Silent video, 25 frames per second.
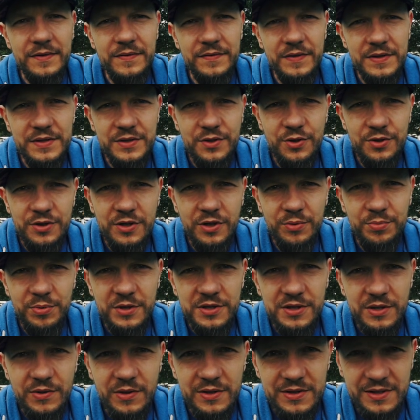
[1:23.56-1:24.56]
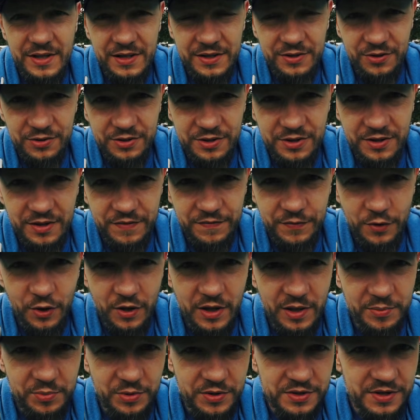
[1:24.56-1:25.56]
Więc Gosia obejrzała ostatni odcinek
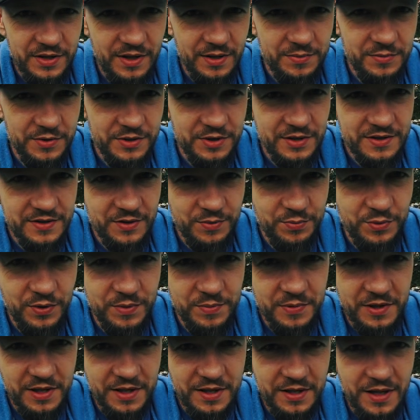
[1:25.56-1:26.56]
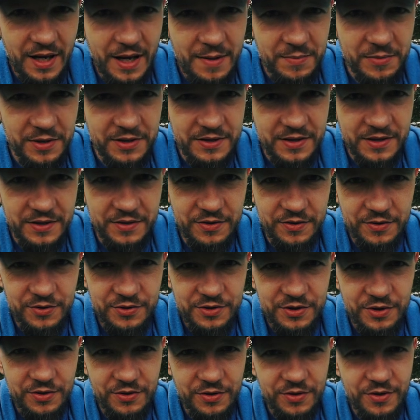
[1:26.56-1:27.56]
vloga i powiedziała mi, że zrobiłem reklamę tego
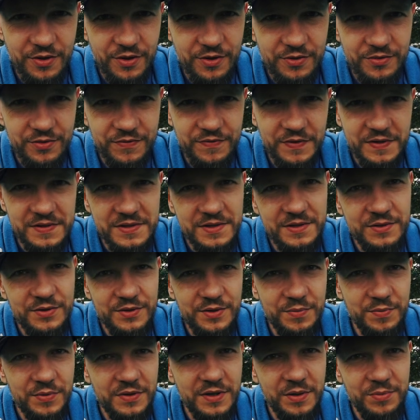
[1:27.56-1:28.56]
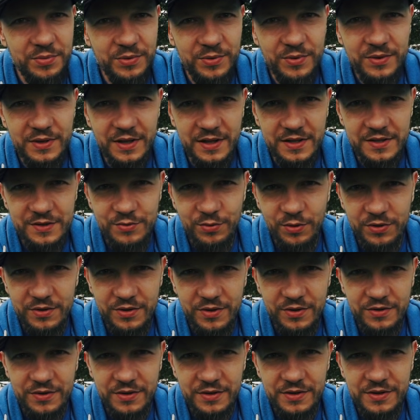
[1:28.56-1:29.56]
koziego grodu, więc żeby nie było tak
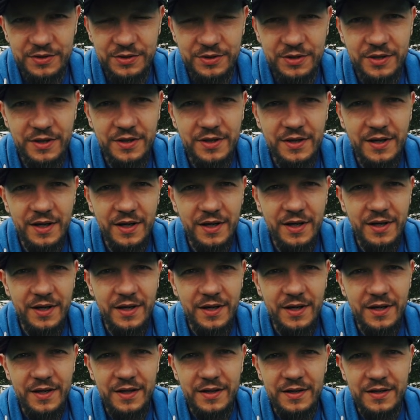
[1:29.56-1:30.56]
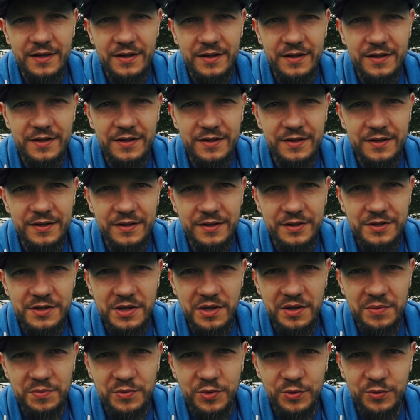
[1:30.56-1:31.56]
słodko, to jeszcze e,
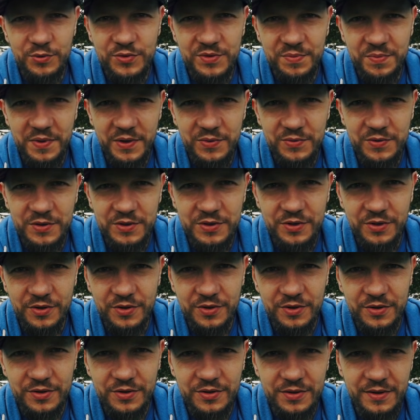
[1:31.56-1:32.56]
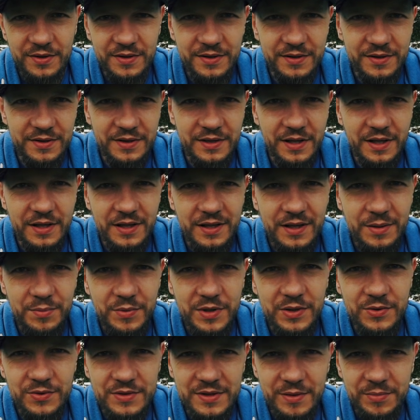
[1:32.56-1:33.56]
chciałem to uzupełnić o e, lekki
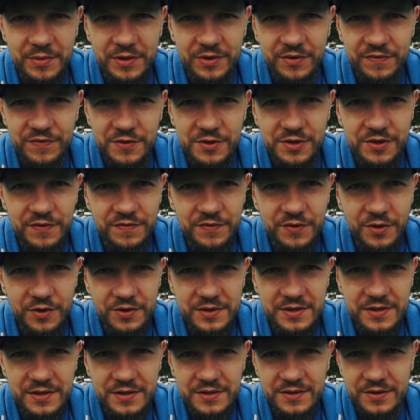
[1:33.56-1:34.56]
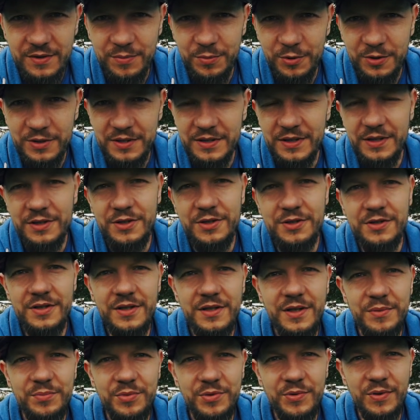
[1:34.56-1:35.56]
minus, a mianowicie w nocy z soboty na
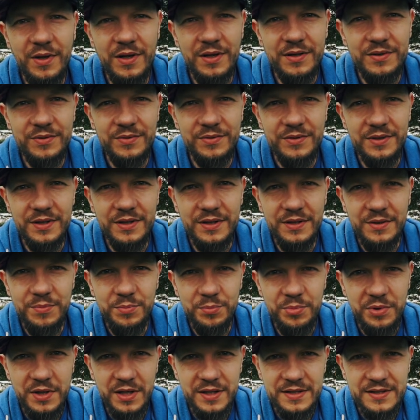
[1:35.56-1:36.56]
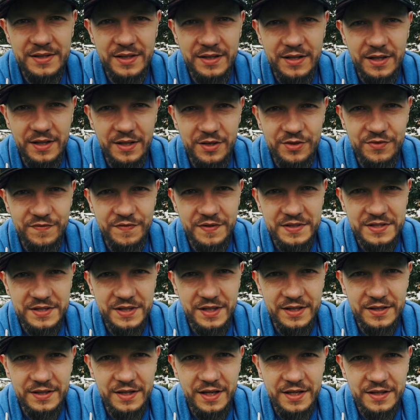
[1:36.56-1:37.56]
niedzielę była tutaj impreza jakaś
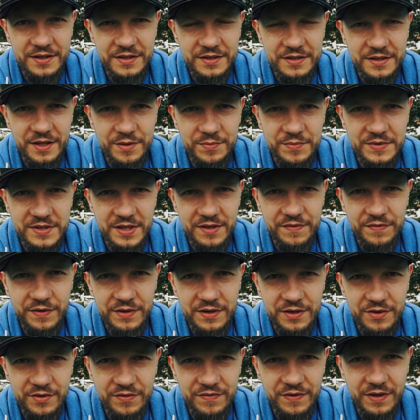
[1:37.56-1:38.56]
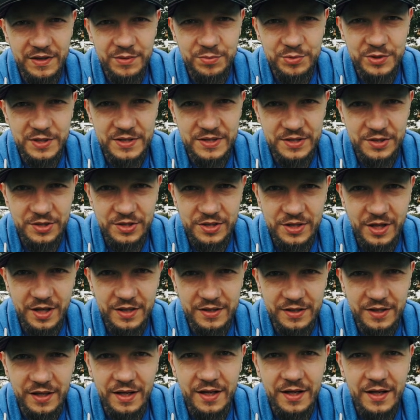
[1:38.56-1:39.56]
weselna i nam zakwaterowali przez
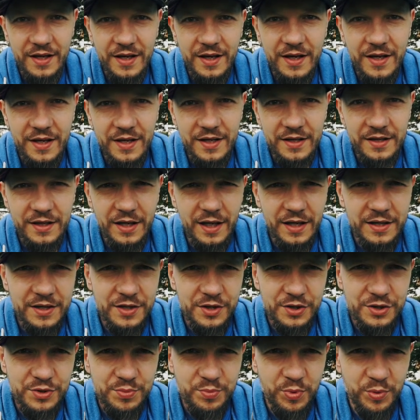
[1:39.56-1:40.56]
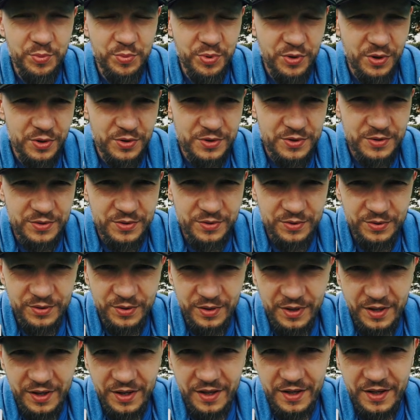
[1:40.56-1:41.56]
ścianę jakichś po prostu
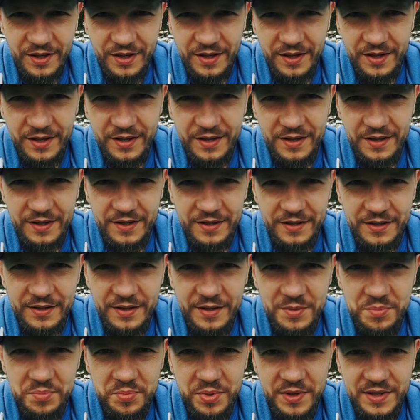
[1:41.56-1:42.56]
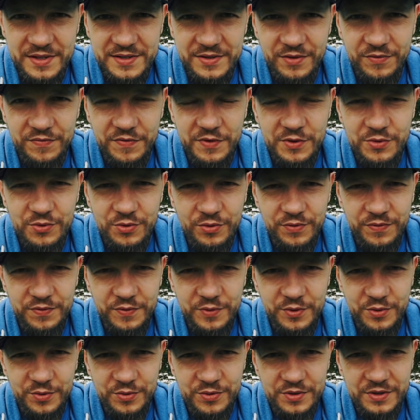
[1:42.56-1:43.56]
imprezowiczów,
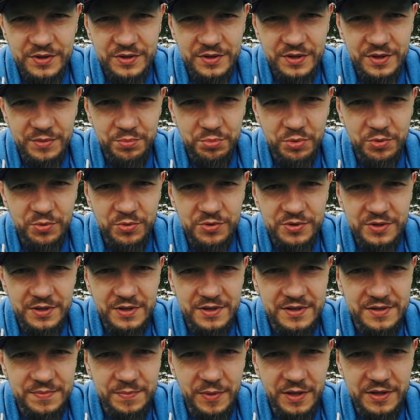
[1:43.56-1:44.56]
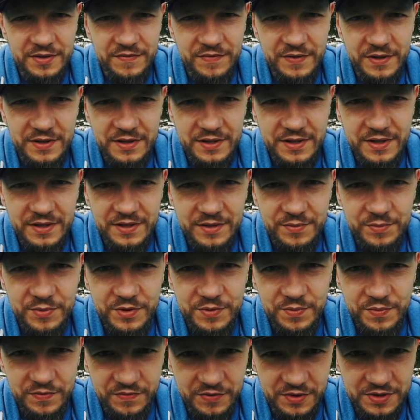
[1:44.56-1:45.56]
którzy się położyli spać wtedy, kiedy
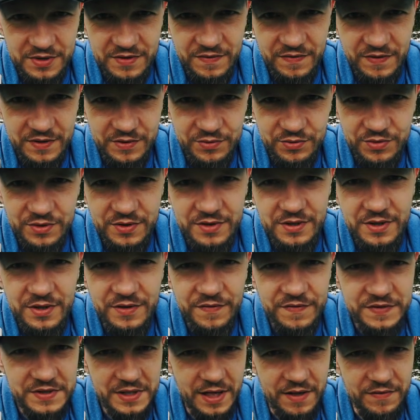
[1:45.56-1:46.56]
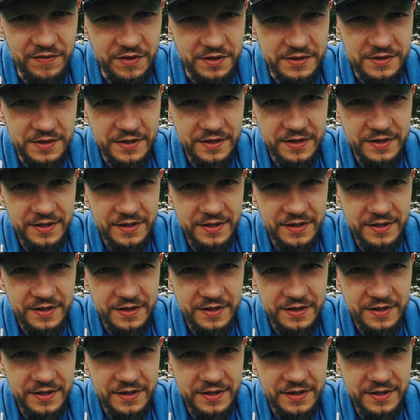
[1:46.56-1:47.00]
myśmy właściwie już chcieli wstawać.